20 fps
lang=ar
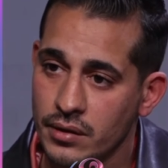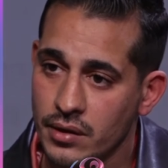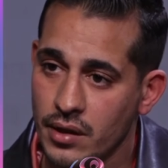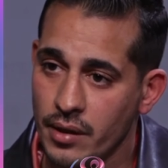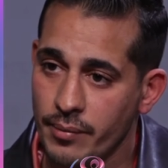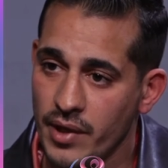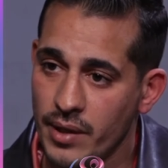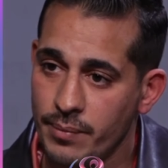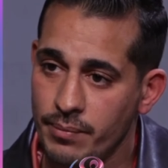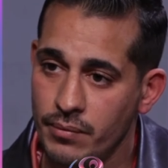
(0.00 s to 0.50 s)

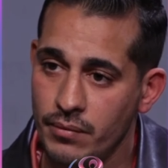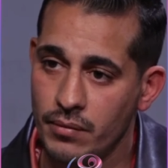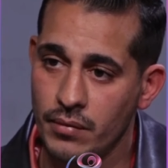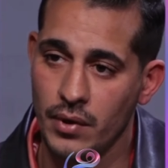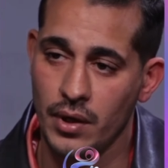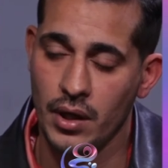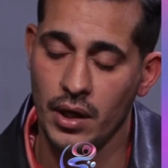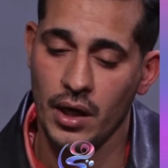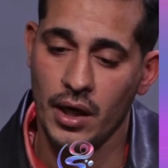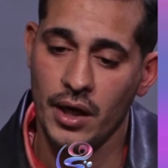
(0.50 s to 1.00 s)
تمام
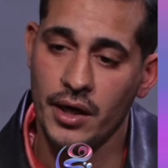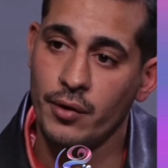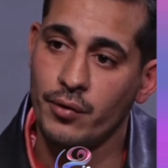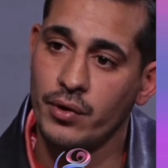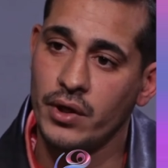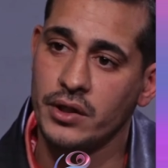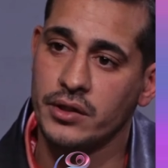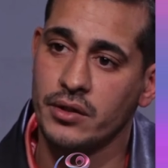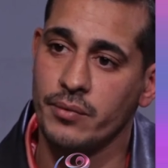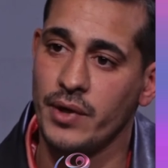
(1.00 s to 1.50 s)
انا
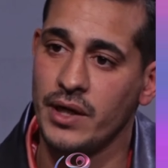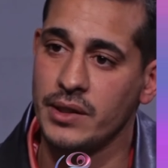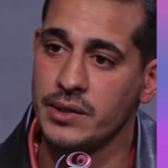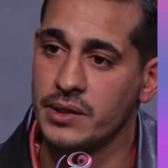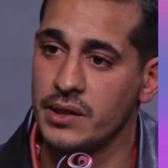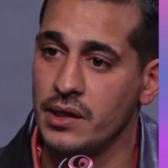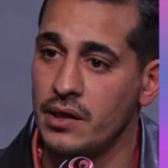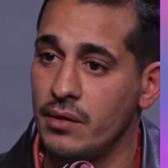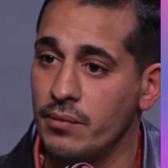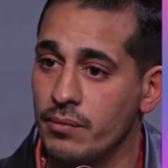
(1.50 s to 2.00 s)
وقعت من على
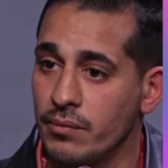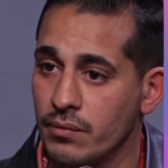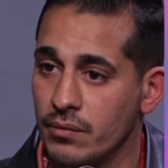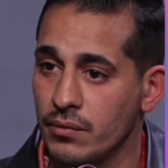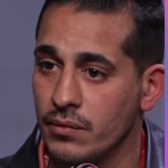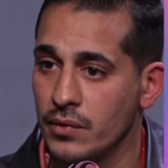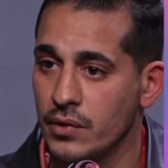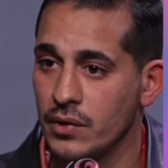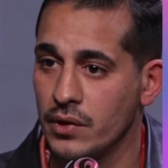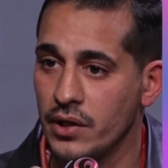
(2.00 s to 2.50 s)
السلم
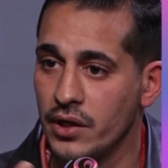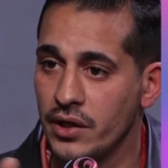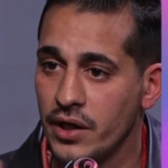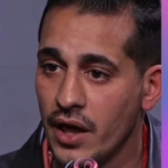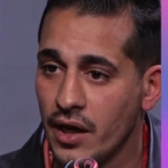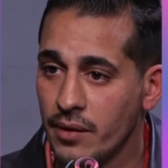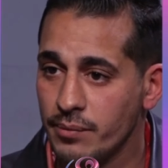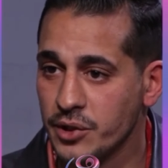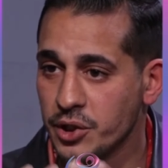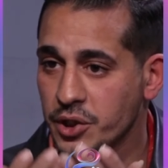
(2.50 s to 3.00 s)
لان
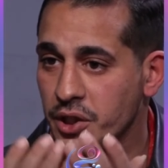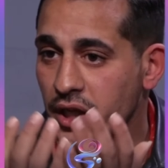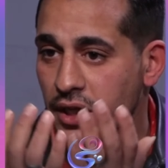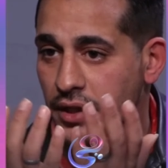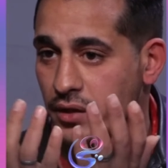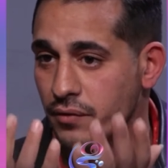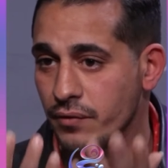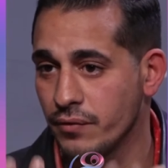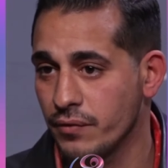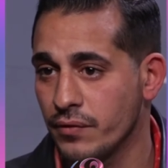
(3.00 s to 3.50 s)
انا مش
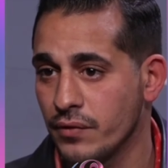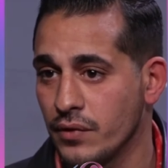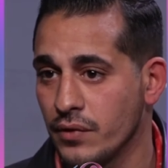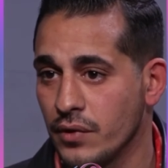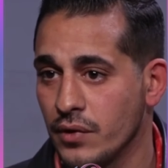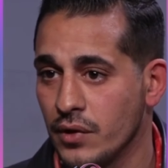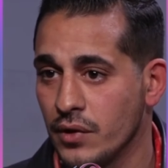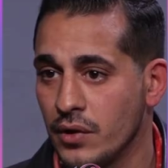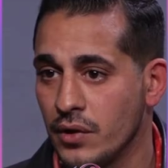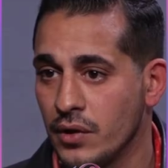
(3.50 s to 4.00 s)
شايف
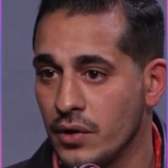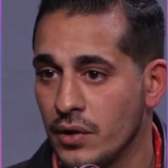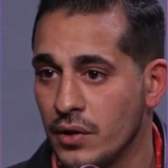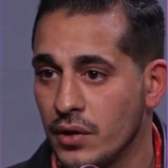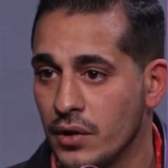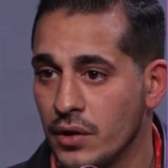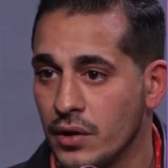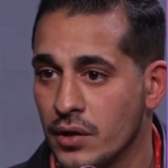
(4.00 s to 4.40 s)
اه